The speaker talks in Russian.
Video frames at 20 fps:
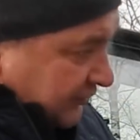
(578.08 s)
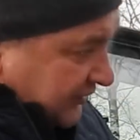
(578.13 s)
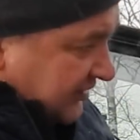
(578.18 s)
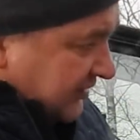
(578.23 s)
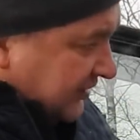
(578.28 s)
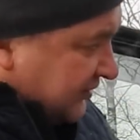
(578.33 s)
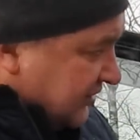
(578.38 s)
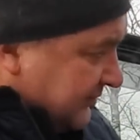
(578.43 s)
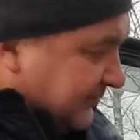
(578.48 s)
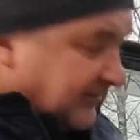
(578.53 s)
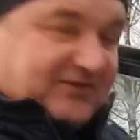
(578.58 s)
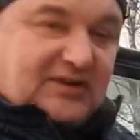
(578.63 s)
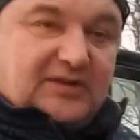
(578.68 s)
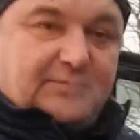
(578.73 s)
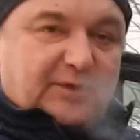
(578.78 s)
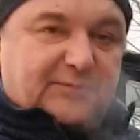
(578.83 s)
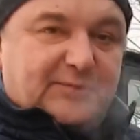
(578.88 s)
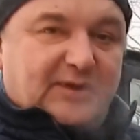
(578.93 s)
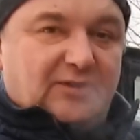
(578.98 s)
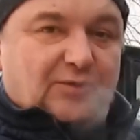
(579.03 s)
вот этих
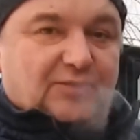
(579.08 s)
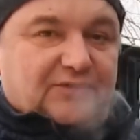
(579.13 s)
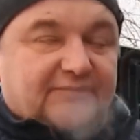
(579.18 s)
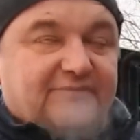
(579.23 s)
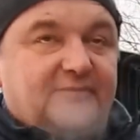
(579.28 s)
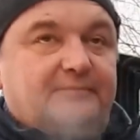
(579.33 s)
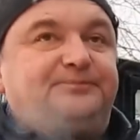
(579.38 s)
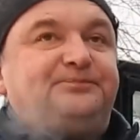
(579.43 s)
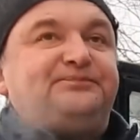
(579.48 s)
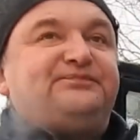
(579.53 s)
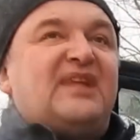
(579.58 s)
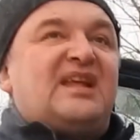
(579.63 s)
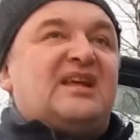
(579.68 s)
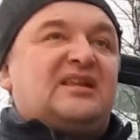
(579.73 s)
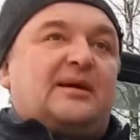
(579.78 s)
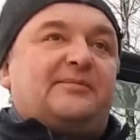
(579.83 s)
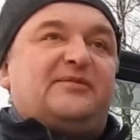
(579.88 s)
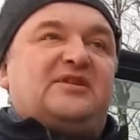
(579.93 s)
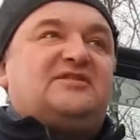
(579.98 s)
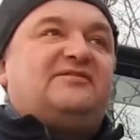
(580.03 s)
джиповских прямолотов.
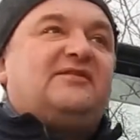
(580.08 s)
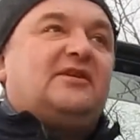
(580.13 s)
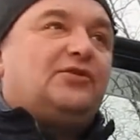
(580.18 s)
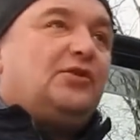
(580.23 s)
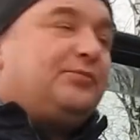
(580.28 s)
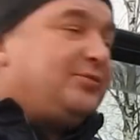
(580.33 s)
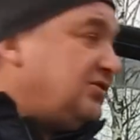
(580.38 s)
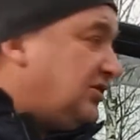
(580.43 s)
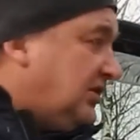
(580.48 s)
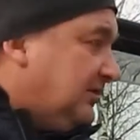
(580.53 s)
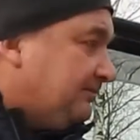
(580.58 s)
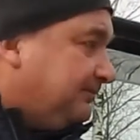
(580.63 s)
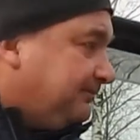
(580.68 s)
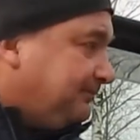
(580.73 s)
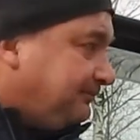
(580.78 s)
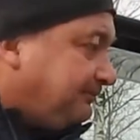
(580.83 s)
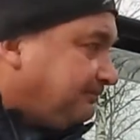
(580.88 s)
Там есть две кнопочки,